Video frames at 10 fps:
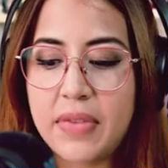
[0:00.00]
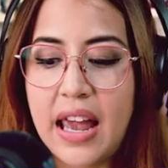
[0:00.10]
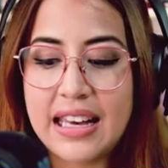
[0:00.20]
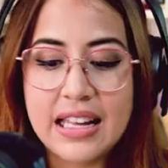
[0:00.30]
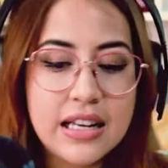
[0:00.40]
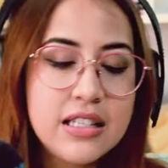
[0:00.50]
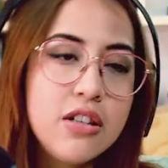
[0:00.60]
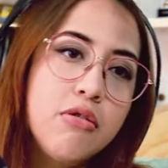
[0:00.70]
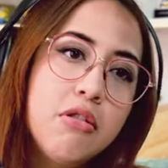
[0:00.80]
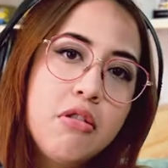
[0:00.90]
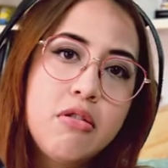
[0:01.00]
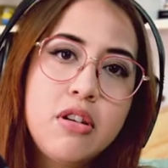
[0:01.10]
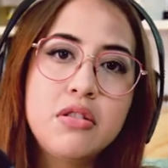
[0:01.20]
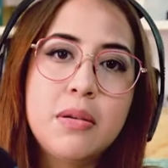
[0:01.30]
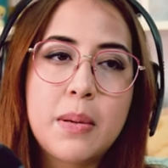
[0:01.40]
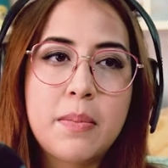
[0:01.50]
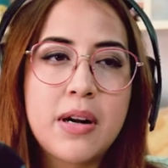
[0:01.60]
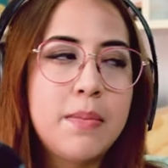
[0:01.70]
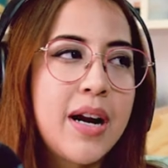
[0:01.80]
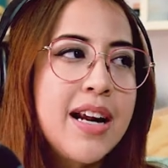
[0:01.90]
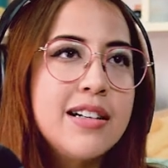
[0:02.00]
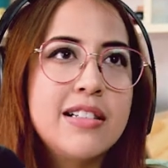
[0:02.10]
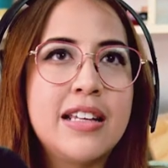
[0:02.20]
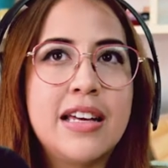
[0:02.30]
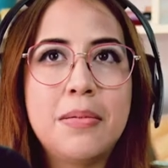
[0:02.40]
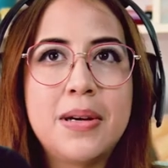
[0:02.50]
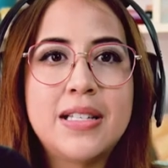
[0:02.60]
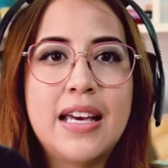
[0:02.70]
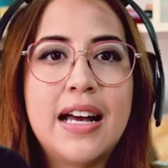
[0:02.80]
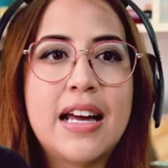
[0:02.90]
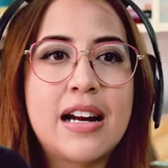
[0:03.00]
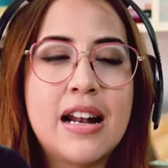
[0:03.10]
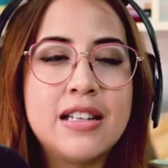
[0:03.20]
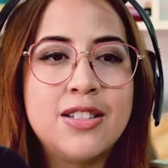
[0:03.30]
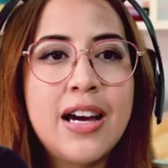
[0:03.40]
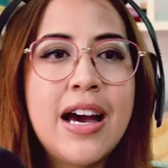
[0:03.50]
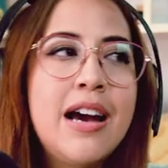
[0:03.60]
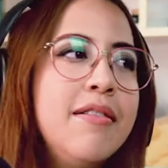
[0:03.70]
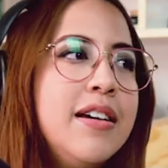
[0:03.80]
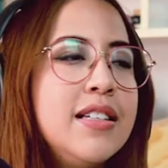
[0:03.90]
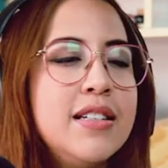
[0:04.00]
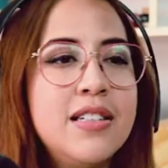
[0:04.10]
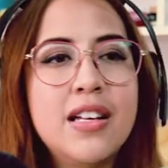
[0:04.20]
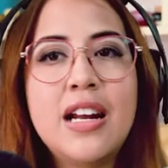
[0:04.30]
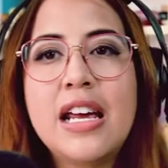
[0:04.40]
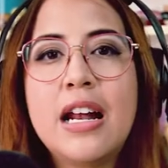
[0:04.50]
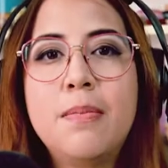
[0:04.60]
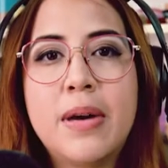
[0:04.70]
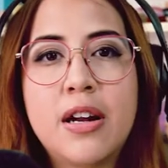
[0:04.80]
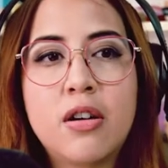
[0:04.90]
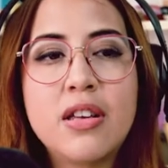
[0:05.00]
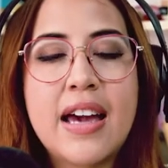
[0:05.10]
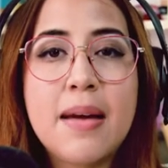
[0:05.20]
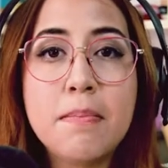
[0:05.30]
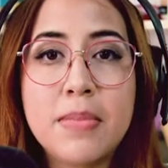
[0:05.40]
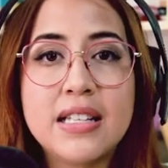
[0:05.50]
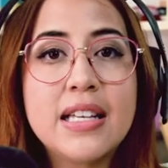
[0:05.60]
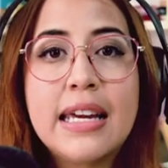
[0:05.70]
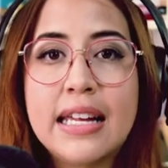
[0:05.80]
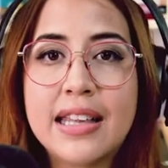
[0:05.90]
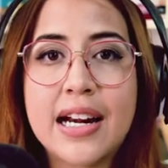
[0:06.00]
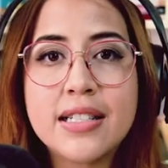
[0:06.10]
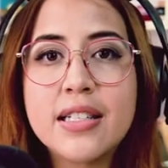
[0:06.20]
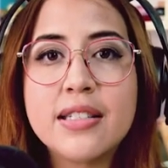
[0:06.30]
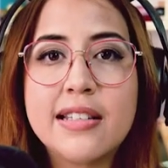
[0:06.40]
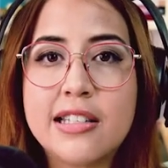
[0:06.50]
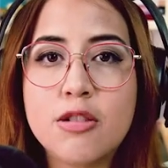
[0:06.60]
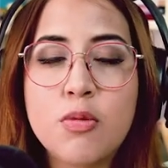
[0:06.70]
Agitación cuando el dueño se prepara para irse, de que ves que agarra las llaves, etcétera, y el perro ya empieza a agitarse desde ese